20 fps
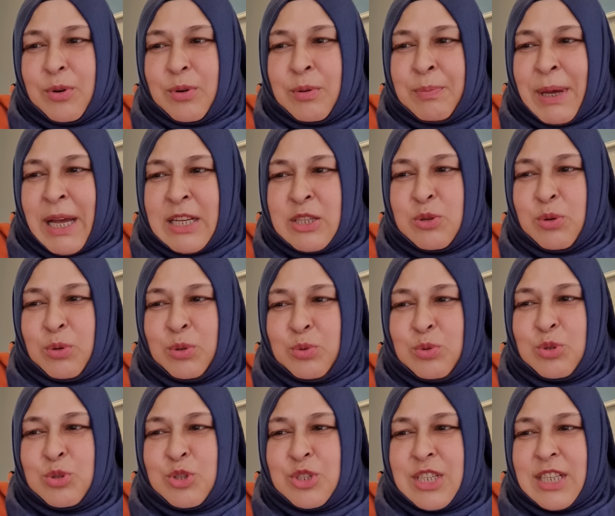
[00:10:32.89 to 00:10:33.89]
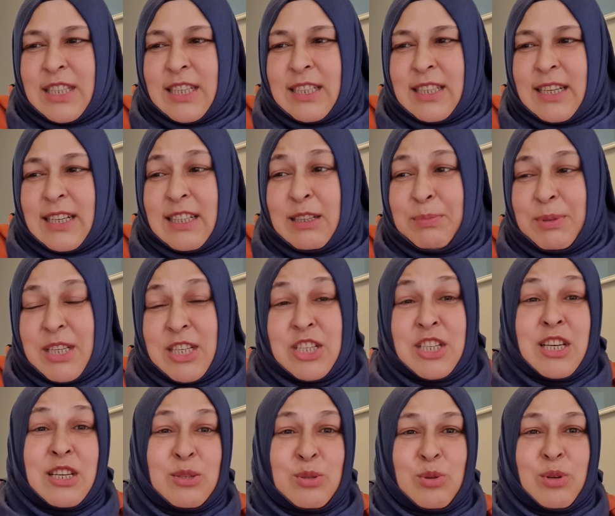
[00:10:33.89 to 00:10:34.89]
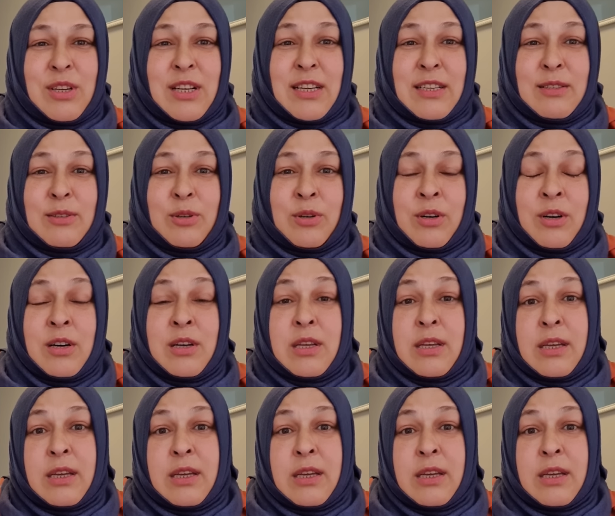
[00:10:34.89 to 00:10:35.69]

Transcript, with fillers: bence o düşüncede değildi bir de şey söyledi o